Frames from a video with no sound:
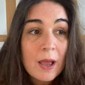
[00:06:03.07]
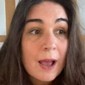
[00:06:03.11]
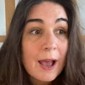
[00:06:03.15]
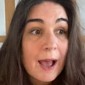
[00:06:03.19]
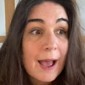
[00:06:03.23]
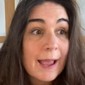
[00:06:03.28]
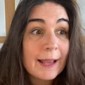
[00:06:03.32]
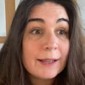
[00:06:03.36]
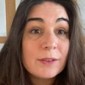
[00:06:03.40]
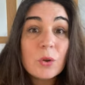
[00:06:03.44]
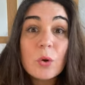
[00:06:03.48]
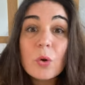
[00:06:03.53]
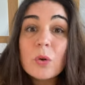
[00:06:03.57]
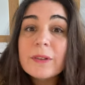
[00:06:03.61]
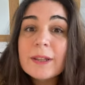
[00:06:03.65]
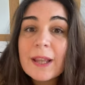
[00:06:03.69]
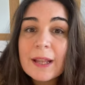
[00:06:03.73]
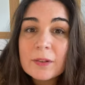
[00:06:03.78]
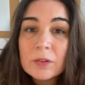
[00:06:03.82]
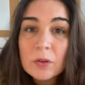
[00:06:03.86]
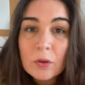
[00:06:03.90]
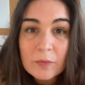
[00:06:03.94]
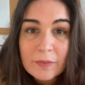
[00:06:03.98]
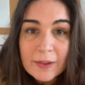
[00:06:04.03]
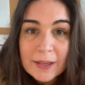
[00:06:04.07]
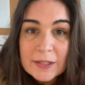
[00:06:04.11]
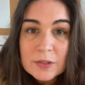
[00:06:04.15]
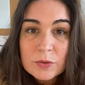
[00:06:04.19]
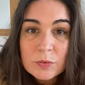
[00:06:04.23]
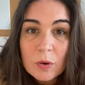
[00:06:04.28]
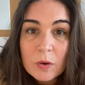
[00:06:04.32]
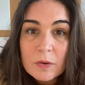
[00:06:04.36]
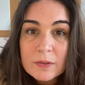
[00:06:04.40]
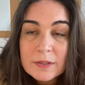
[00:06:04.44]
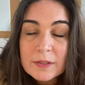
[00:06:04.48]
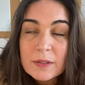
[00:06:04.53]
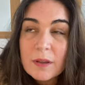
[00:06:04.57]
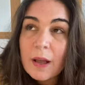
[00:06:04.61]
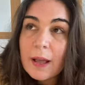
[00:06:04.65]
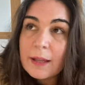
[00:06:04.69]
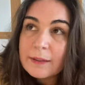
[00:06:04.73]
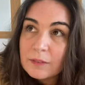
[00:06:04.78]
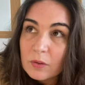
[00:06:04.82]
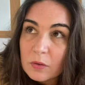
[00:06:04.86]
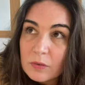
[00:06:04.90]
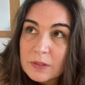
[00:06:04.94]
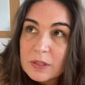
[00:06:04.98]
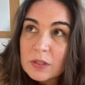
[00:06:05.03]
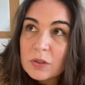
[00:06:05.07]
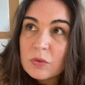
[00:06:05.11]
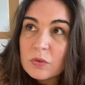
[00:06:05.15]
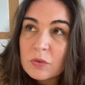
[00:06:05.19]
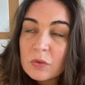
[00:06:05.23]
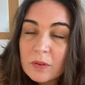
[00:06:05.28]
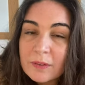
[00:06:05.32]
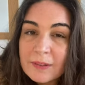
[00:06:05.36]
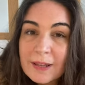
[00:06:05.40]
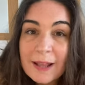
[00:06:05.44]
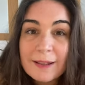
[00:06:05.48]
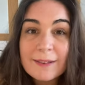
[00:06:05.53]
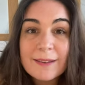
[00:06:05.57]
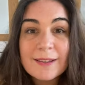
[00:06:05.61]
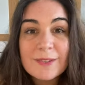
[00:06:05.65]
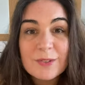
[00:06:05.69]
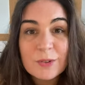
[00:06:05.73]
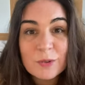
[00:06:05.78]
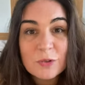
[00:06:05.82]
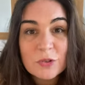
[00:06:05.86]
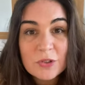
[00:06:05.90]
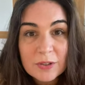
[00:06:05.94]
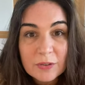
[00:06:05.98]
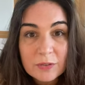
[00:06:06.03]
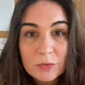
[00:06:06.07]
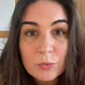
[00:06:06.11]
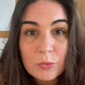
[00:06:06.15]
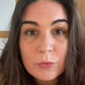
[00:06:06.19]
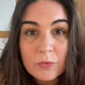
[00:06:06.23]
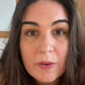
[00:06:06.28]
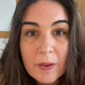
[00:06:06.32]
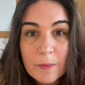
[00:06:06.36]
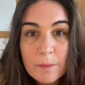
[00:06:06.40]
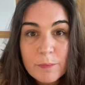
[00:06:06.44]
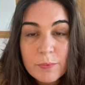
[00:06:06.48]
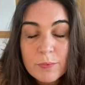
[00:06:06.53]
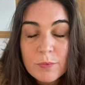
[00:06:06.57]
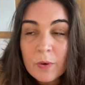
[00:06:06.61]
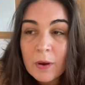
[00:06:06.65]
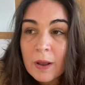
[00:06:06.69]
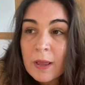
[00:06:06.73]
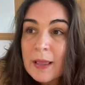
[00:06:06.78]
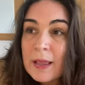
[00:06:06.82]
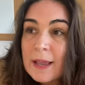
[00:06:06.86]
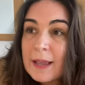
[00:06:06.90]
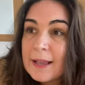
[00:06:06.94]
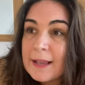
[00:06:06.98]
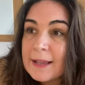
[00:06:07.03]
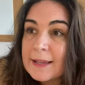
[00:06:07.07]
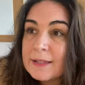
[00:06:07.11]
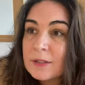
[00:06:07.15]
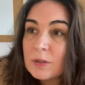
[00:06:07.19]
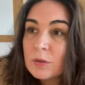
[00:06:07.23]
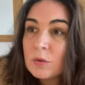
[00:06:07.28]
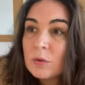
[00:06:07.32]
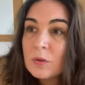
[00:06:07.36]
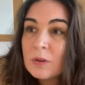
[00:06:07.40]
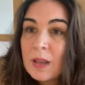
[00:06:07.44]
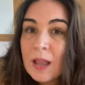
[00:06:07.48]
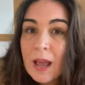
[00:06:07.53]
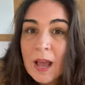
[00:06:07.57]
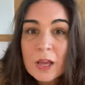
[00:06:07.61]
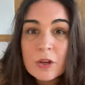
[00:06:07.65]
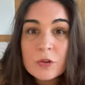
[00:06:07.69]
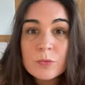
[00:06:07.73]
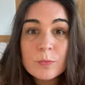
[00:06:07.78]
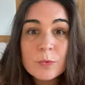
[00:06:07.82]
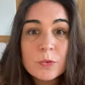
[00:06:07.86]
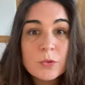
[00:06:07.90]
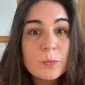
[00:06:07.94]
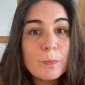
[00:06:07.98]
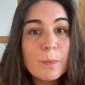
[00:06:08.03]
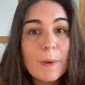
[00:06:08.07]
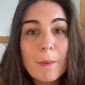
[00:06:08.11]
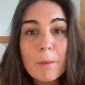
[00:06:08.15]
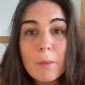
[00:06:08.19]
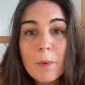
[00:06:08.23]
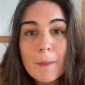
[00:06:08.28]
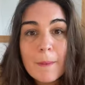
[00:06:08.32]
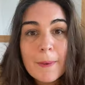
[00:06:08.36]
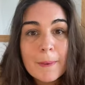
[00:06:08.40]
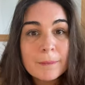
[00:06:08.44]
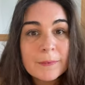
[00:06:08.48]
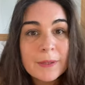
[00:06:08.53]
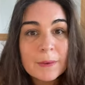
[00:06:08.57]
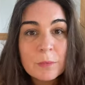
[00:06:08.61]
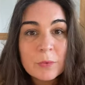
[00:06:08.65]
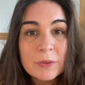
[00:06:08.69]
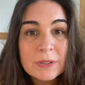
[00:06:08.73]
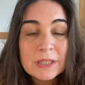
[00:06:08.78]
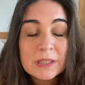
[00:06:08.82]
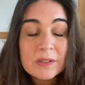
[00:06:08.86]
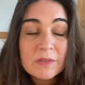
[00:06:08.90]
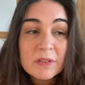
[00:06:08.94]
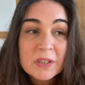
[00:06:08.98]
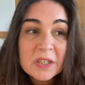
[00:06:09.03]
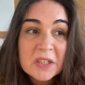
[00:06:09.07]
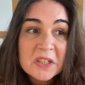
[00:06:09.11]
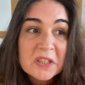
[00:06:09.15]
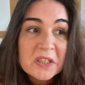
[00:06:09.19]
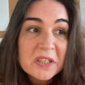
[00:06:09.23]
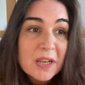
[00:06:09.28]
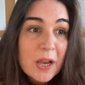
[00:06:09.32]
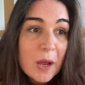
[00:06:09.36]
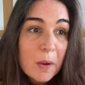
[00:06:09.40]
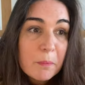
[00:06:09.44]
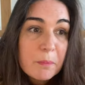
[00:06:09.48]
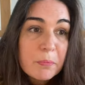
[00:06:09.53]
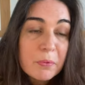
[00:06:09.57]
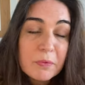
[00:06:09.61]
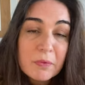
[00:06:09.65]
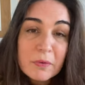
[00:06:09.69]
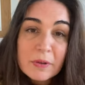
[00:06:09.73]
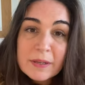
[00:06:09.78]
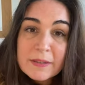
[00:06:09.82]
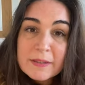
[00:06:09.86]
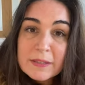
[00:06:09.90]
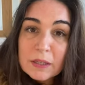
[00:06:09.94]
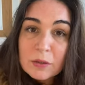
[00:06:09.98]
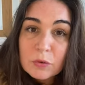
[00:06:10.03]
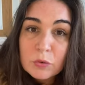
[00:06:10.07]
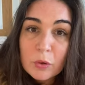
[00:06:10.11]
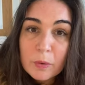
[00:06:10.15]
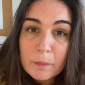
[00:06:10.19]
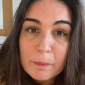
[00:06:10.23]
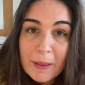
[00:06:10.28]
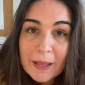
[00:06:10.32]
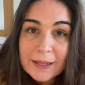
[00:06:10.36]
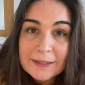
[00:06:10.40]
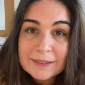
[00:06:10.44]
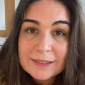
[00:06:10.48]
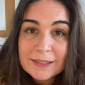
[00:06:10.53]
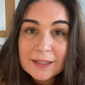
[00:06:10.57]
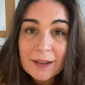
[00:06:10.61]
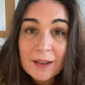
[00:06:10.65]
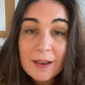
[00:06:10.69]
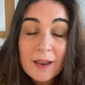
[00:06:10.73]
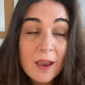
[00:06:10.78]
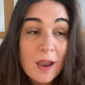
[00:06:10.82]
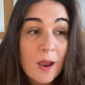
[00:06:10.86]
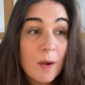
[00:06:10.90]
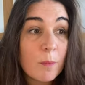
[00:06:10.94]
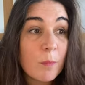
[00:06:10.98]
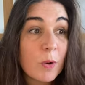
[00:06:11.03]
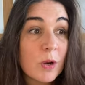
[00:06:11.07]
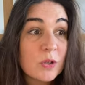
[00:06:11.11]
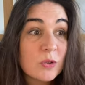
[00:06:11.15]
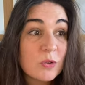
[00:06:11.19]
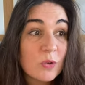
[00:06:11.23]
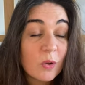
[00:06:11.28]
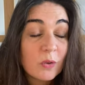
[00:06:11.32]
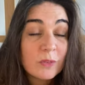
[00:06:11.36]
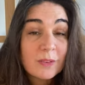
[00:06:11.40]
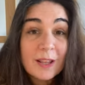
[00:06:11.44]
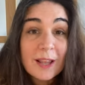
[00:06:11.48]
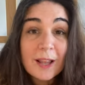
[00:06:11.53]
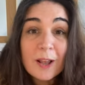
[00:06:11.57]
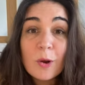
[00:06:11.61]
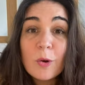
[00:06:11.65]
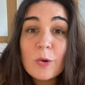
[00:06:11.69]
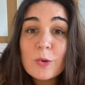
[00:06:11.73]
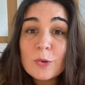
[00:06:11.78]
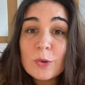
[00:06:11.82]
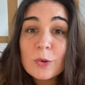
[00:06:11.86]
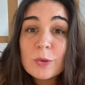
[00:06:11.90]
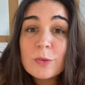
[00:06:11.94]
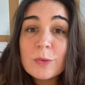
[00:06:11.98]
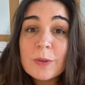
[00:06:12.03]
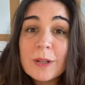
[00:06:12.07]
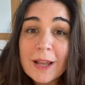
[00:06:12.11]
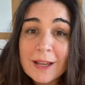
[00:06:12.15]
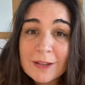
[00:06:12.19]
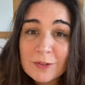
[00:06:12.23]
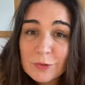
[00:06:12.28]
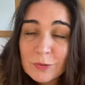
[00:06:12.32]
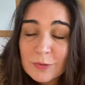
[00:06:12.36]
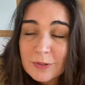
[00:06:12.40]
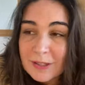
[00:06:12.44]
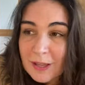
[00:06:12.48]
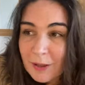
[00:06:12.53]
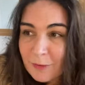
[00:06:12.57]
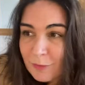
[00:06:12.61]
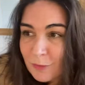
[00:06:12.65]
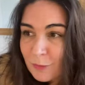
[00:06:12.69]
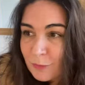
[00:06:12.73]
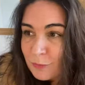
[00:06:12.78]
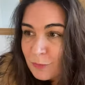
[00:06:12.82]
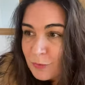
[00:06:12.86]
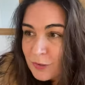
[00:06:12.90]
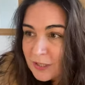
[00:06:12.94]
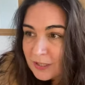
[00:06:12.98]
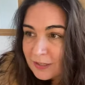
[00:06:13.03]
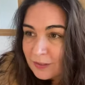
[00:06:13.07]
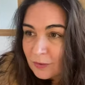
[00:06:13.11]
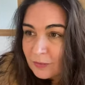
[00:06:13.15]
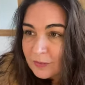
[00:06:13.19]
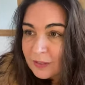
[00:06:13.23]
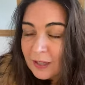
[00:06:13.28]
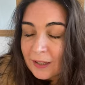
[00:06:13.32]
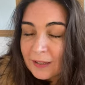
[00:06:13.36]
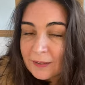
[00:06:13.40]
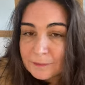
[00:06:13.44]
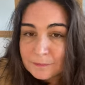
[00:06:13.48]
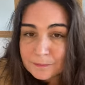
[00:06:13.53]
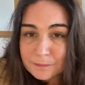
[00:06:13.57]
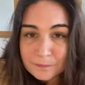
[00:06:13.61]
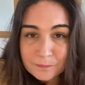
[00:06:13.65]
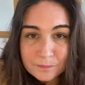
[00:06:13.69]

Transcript: à être honnête envers soi en disant attends, si je suis honnête, est-ce que j'ai tout fait pour Est-ce que là, je me suis pas moi-même démotivée, que j'ai un peu laissé le truc partir Moi, je suis en train aujourd'hui là, juste avant vous, j'étais en train